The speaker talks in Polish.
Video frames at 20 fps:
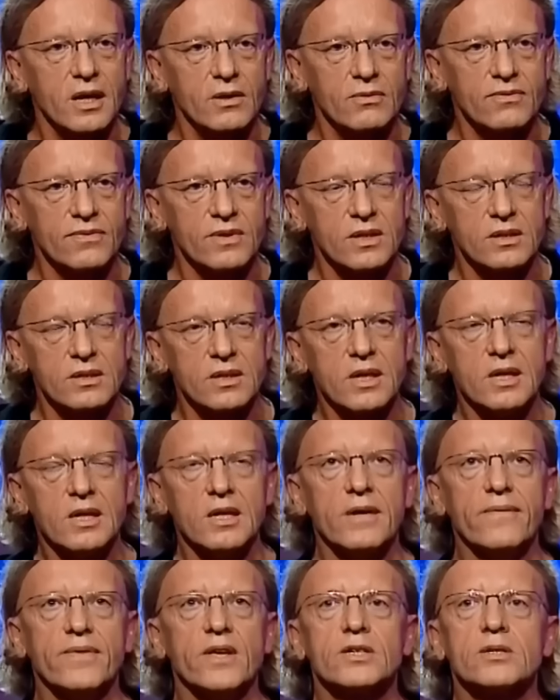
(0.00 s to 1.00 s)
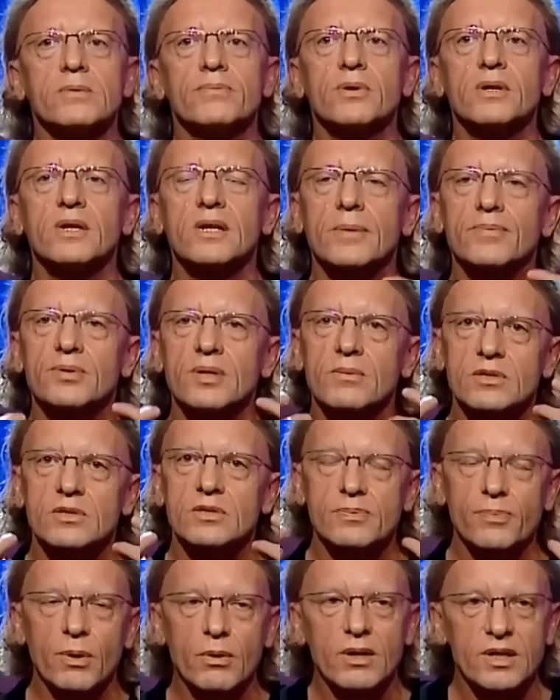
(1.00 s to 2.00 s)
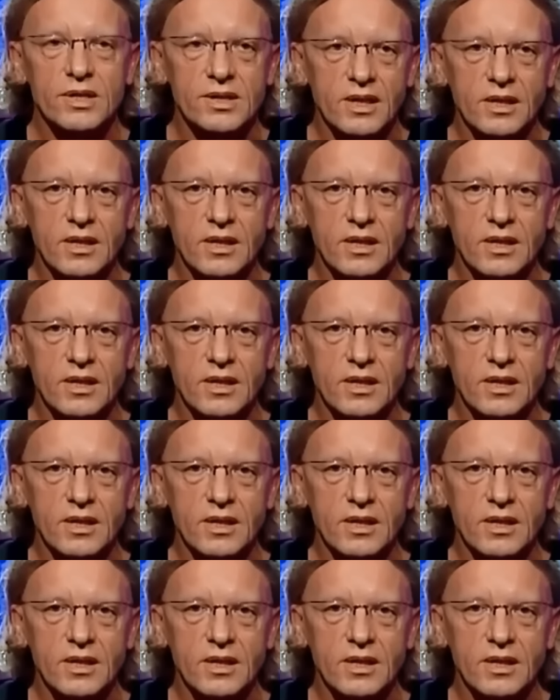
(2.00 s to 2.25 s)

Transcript: również? Na czym polega przemoc społeczna?